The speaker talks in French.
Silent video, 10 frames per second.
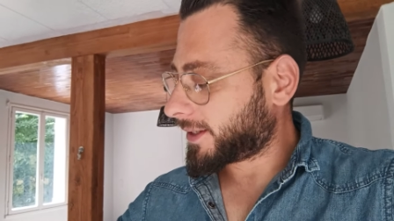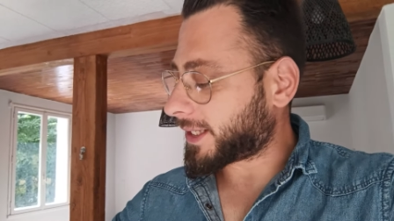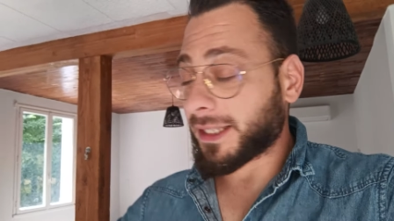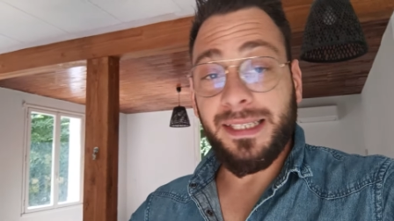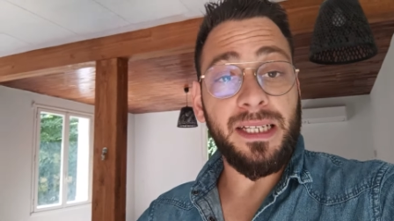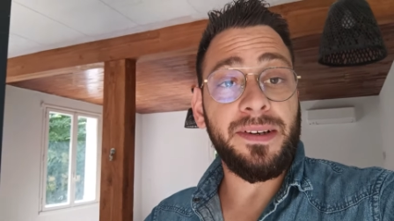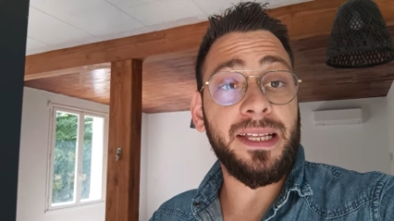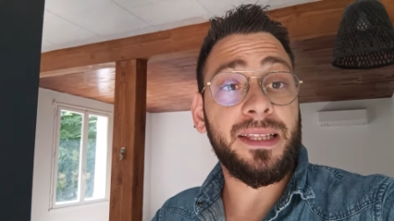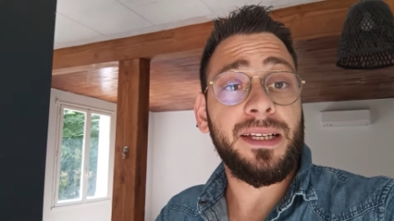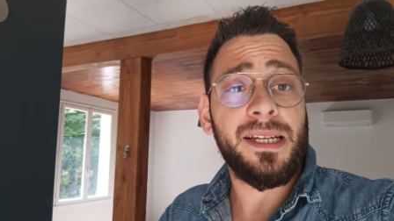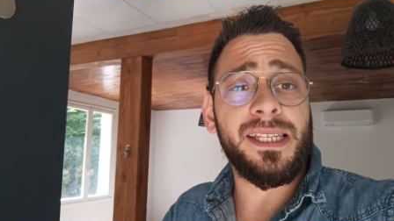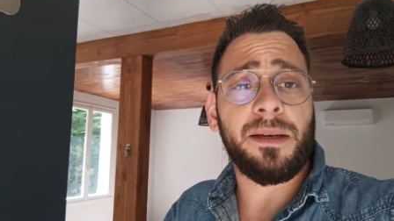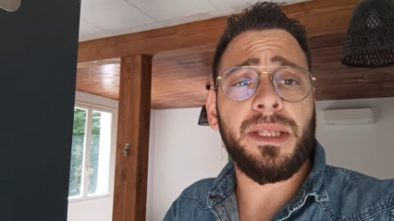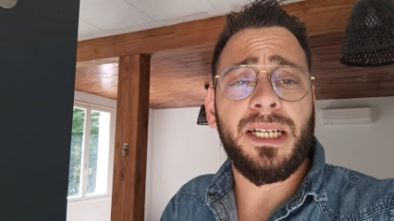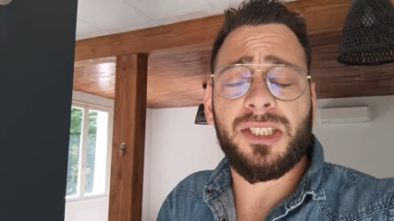cette année, ça va être des
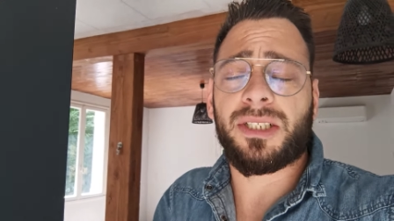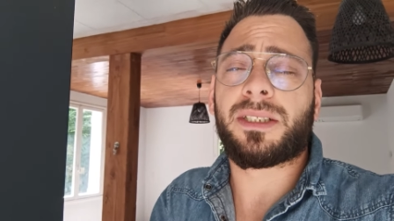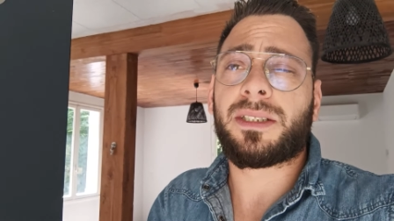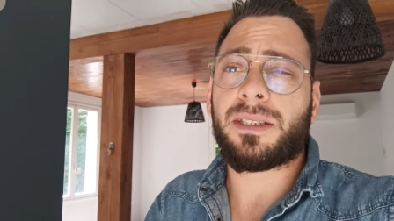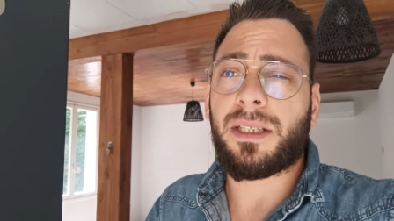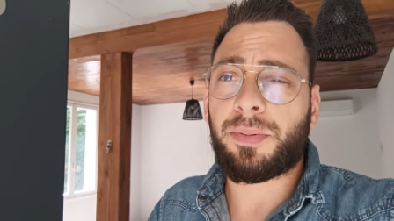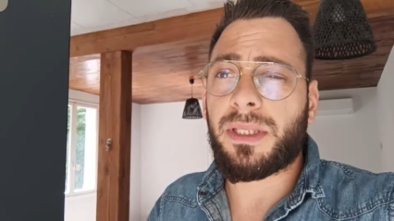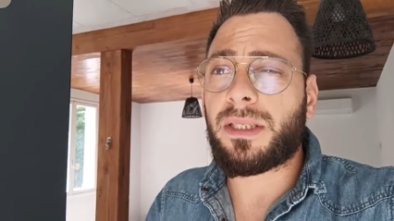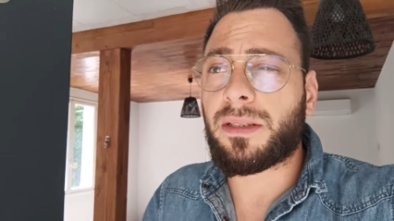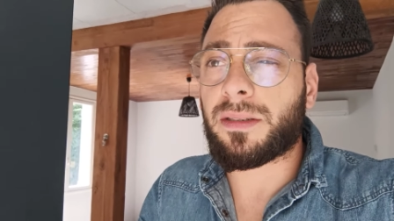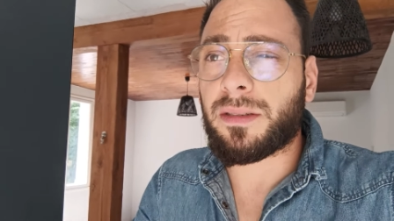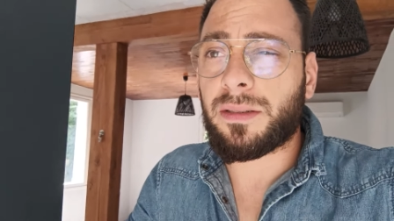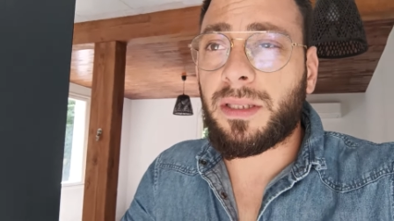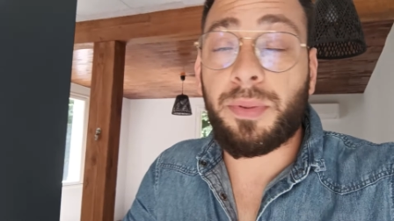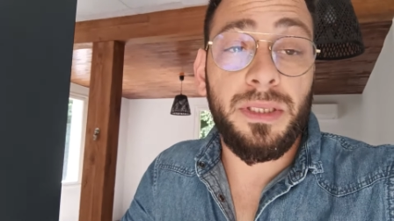arbitrages. Et puis, euh,
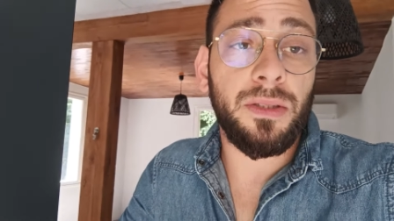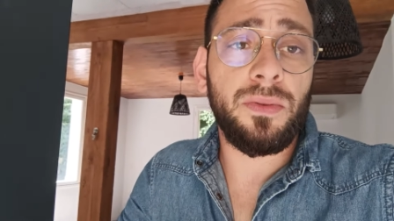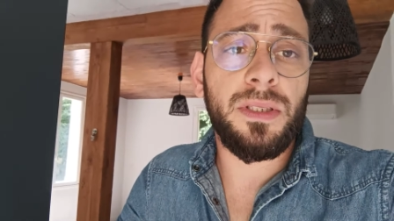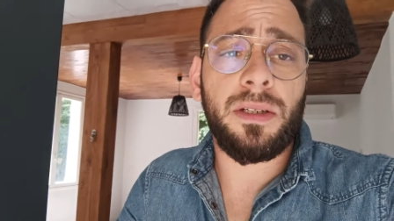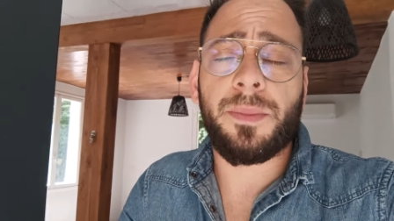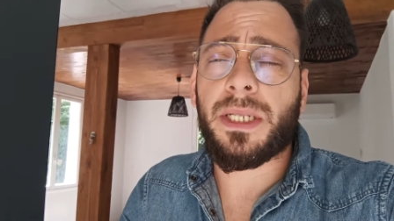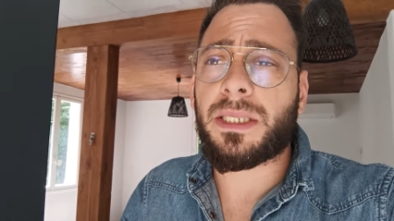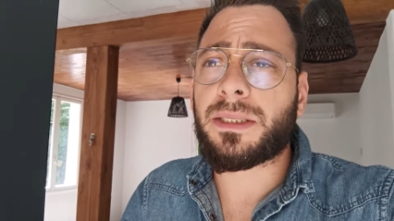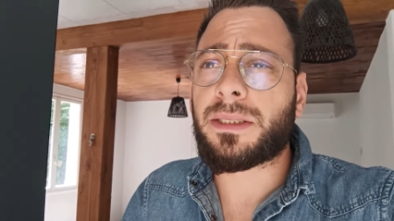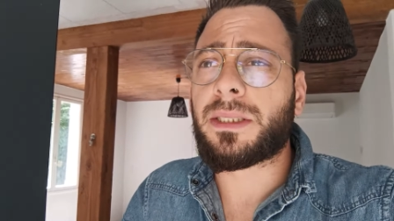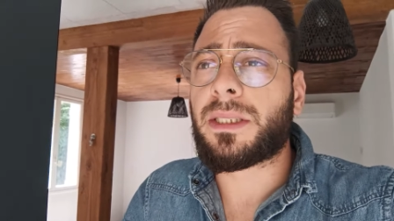et puis c'est tout, c'est comme ça. Hein.